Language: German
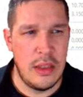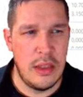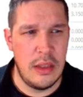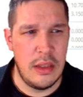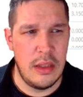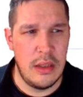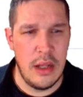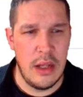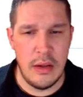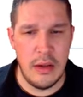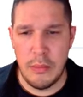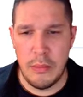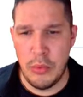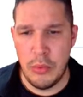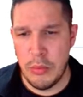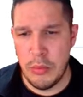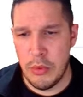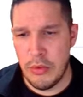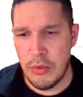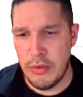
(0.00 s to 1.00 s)
Attribute
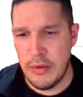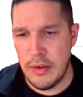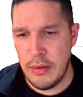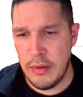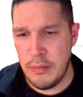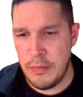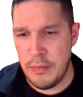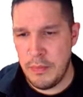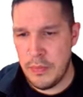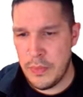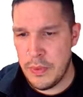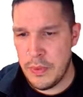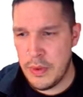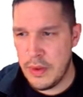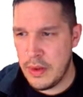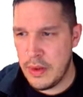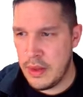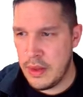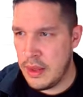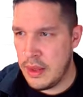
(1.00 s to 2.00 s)
modifizieren.
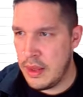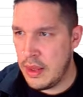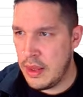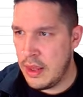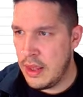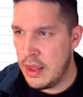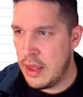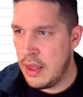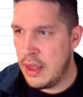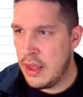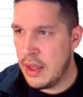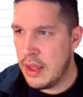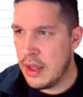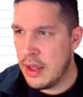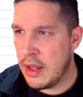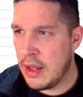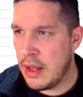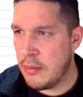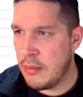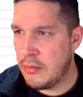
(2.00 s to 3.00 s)

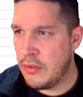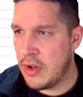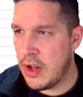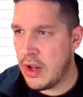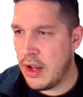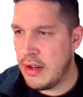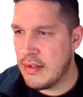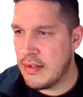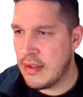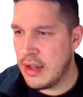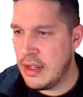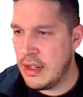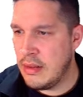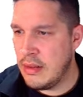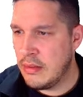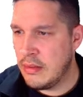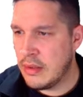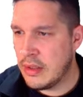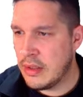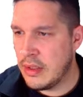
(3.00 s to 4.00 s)
Klappen wir alles
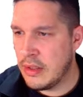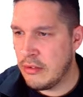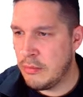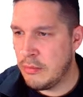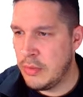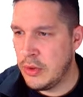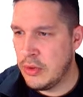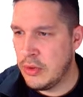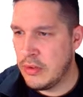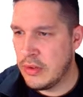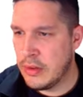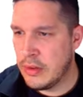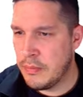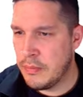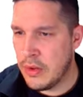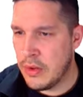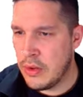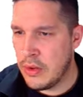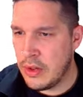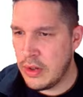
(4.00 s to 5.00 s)
ein, gehen auf Benutzer
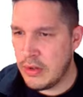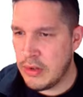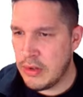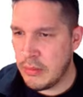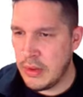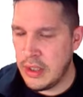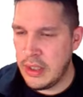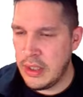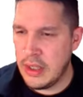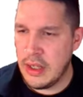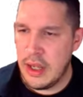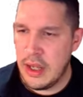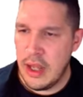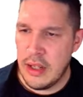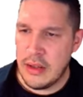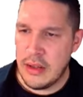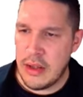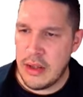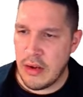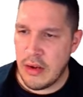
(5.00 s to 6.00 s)
und jetzt haben wir hier
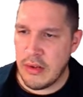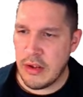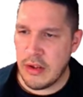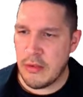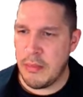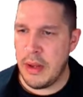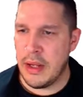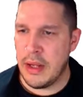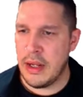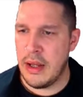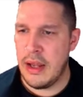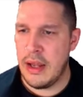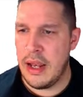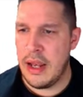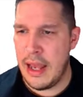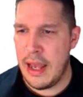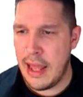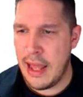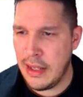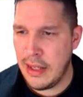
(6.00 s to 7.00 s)
Tragwerksplaner,
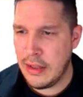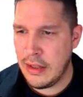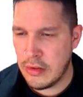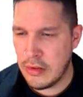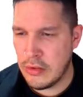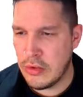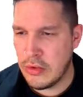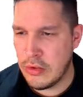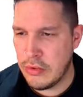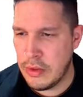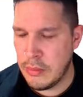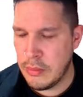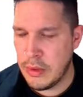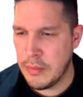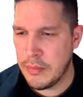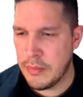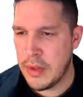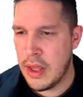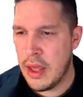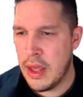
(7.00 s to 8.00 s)
Like, das ist die Firma.
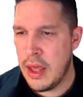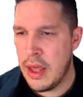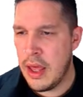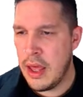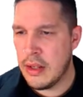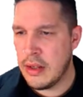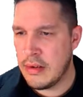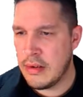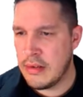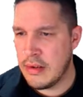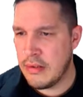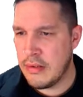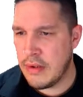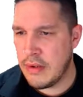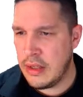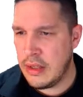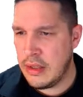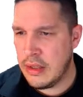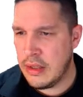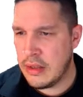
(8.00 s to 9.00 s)
Das ist eine
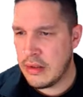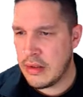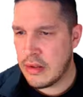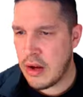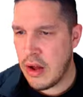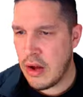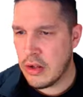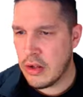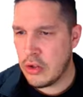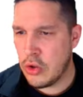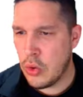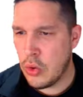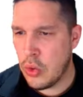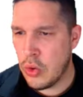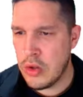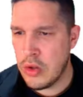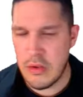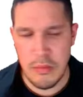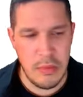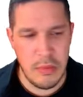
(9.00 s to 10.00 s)
Wand, tragend,
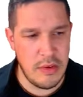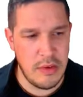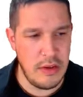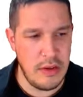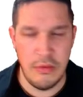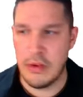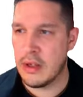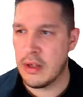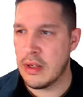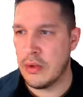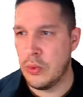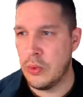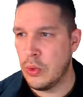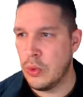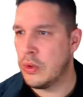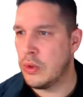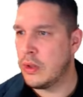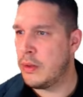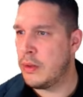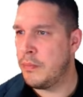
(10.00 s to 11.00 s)
Holz, massiv, cool,
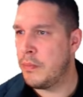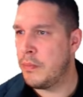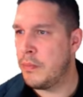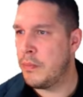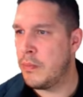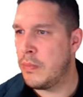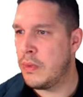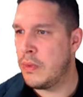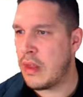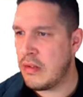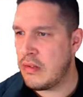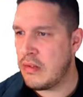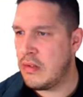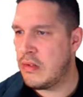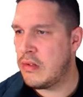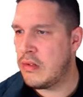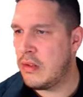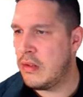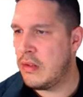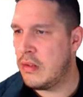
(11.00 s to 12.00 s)
oder? Das
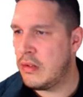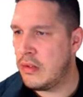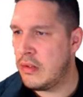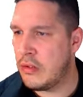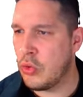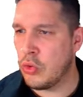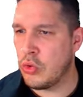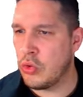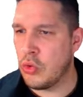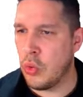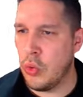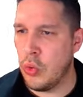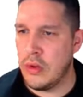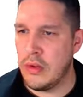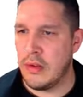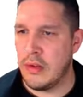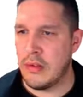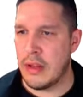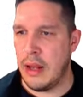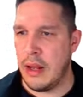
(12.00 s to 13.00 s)
ist so, so ist
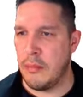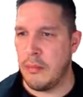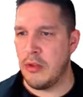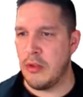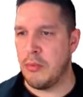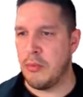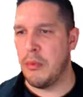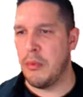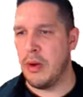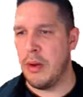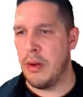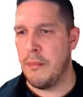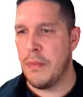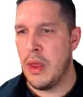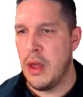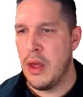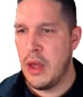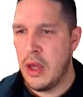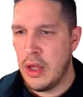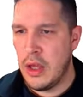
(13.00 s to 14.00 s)
es gelebt, oder?
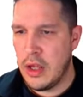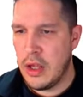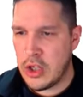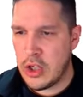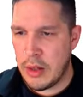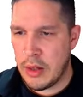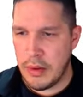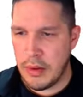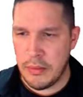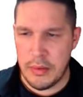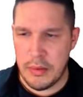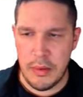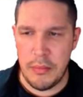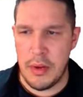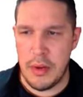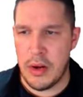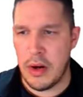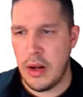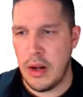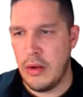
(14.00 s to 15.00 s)
Jetzt schreibe ich aber da mal
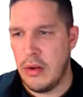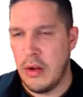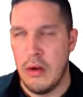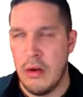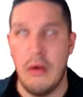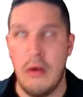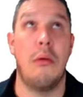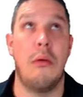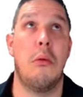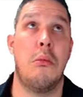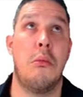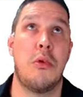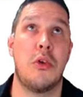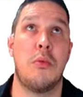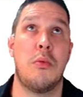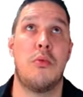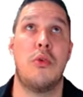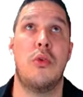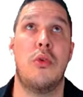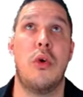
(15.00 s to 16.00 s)
rein, was
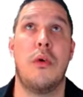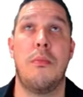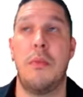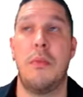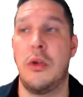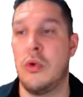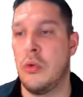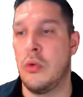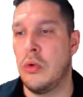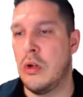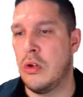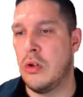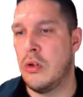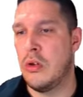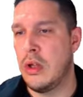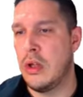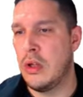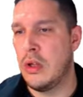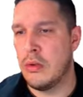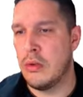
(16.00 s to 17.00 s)
gibt es noch? Beton
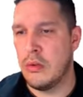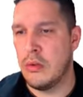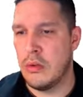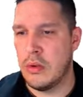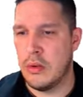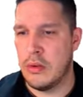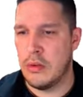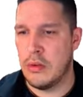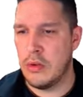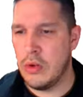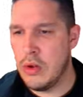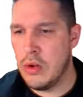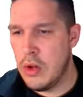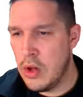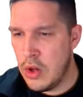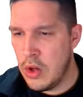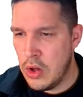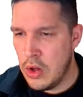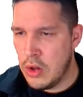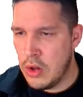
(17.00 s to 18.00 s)
natürlich. So.
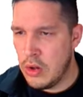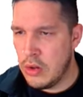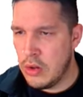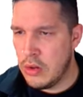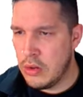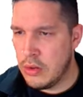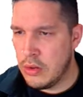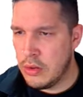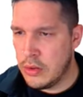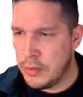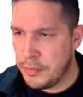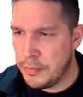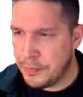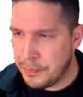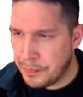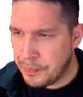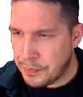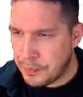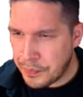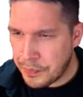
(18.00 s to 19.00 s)
Und
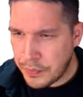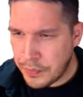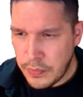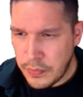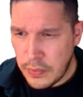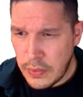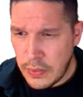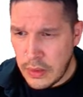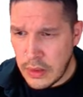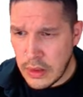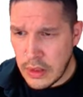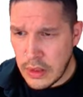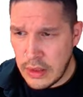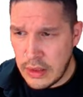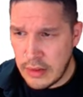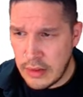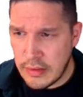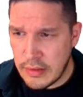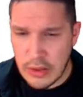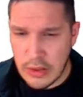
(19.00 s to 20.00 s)

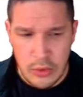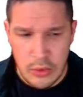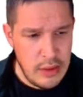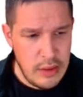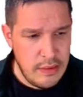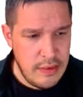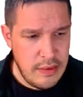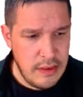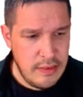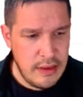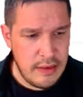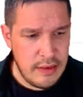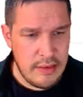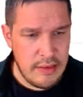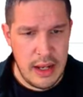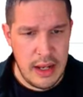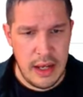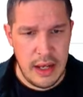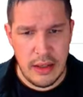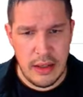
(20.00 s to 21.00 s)
das aktualisiert sich jetzt
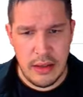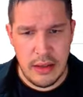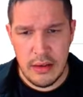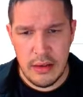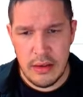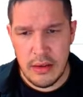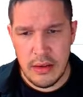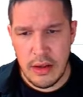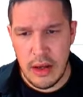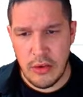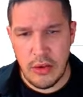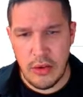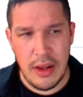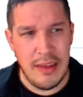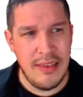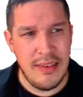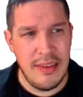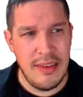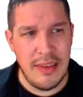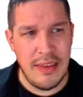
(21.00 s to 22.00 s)
gleich. Also
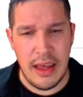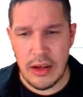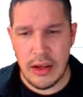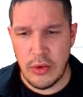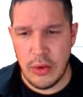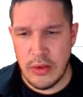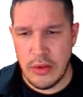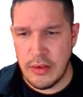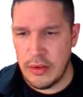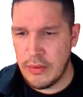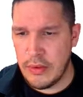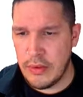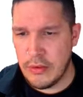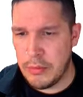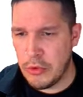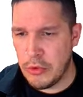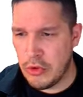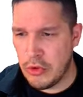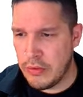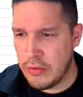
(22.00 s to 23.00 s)
es ist aktualisiert, wenn es
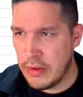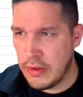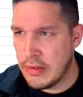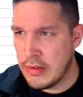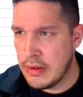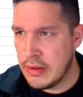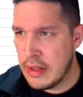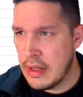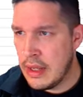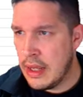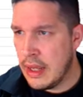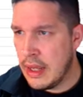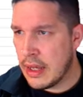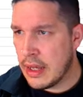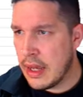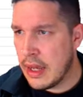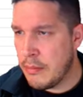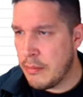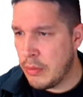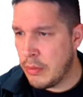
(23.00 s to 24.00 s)
beschriftet ist.
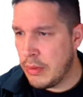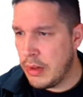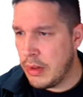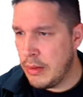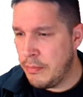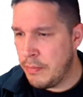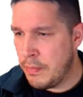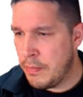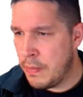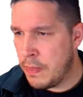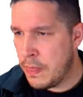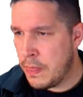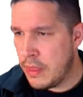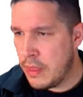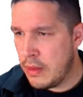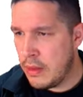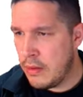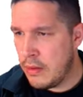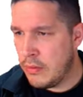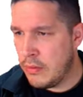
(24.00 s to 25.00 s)
Kein Problem.
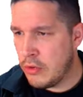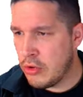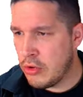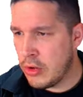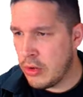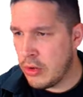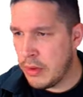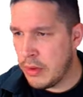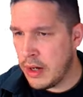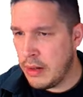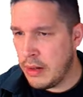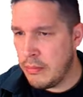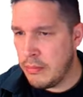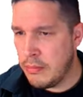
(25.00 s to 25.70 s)
Wir schauen nochmal rein.